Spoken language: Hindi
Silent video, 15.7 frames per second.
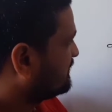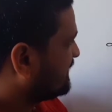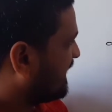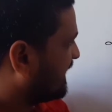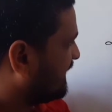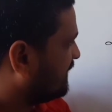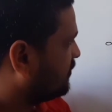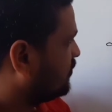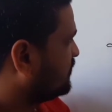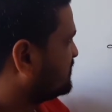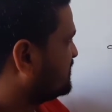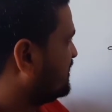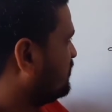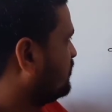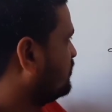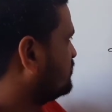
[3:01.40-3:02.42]
सेकेंड ग्रुप
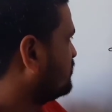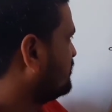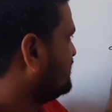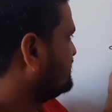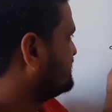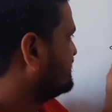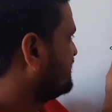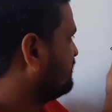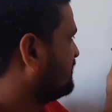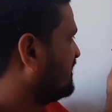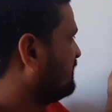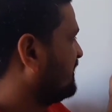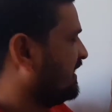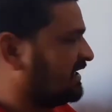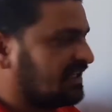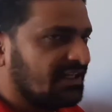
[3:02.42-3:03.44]
से हो तो इस नंबर
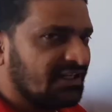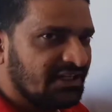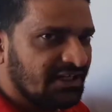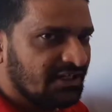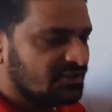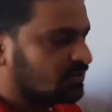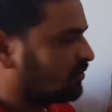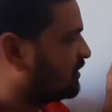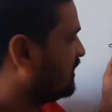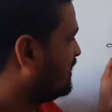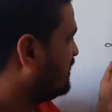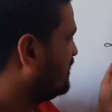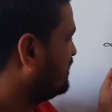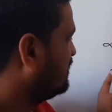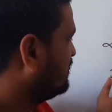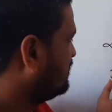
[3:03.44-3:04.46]
में एक इंक्रीज होगा
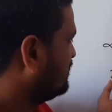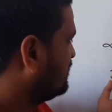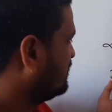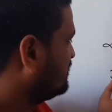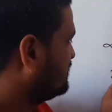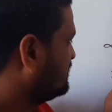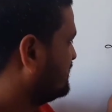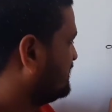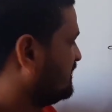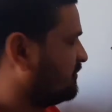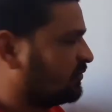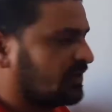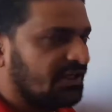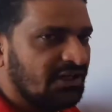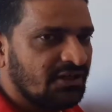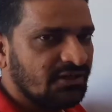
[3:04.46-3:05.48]
थ्री
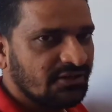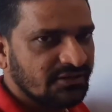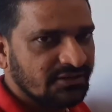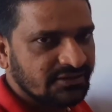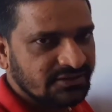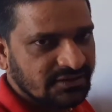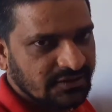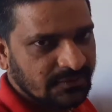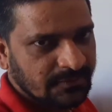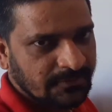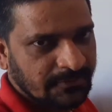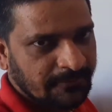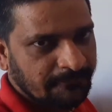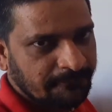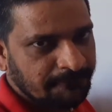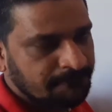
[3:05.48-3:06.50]
पॉइंट
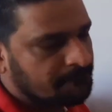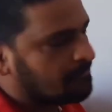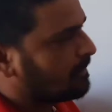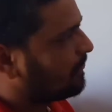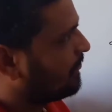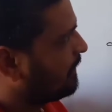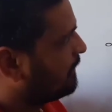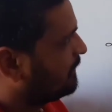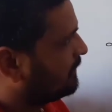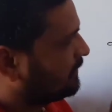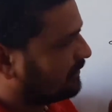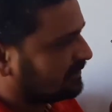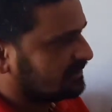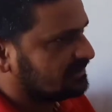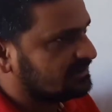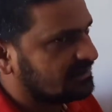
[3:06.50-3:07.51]

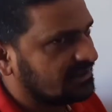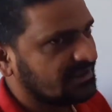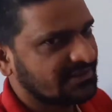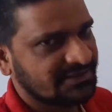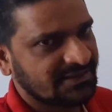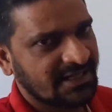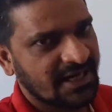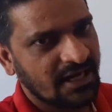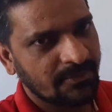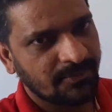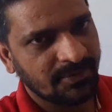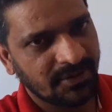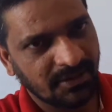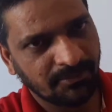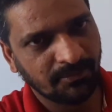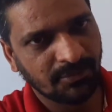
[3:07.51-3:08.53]
जीरो इस तरह आप
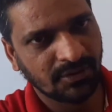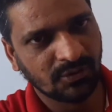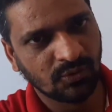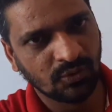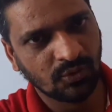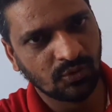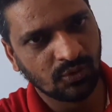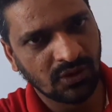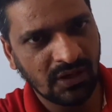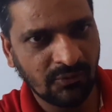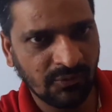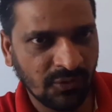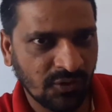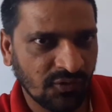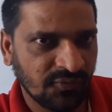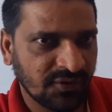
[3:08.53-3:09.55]
नंबर को
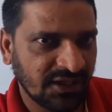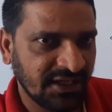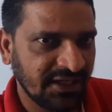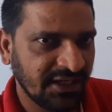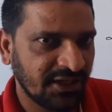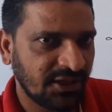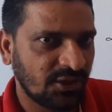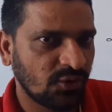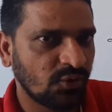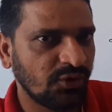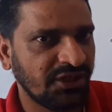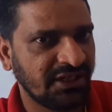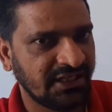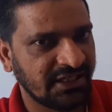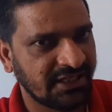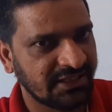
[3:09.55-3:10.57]
राउंड ऑफ करेंगे टू
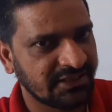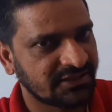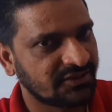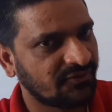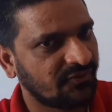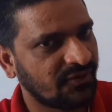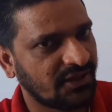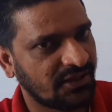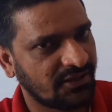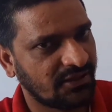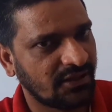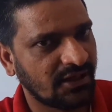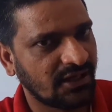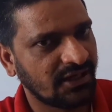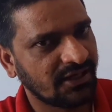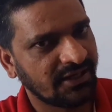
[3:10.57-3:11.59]
नियरेस्ट वन
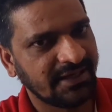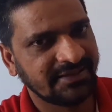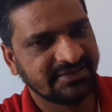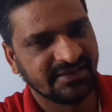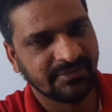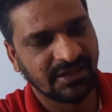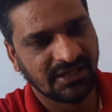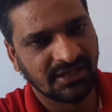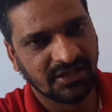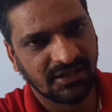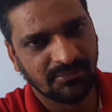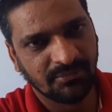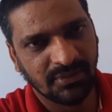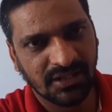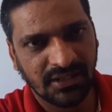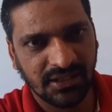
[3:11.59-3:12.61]
अगर डेसिमल का
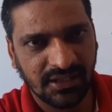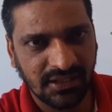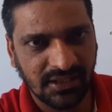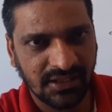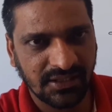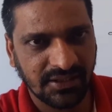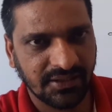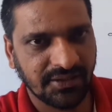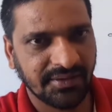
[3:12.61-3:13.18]
नंबर है